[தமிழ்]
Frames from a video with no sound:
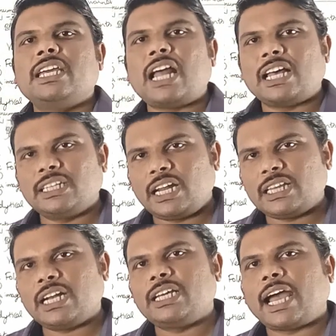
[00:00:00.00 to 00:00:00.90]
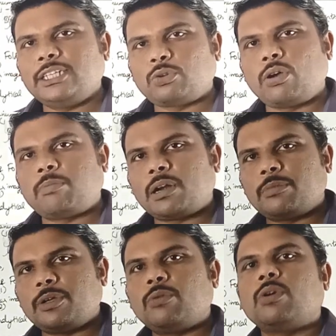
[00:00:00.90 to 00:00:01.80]
ஏன்னா அதில் தான் நீங்கள் ஹை ஸ்கோர்
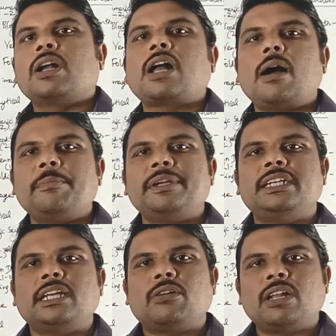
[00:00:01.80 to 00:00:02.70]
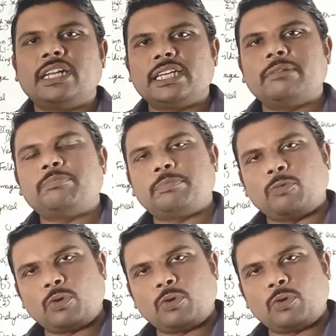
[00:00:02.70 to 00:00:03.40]
பண்ண முடியும் உங்கள் காம்படிட்டரோட நீங்கள்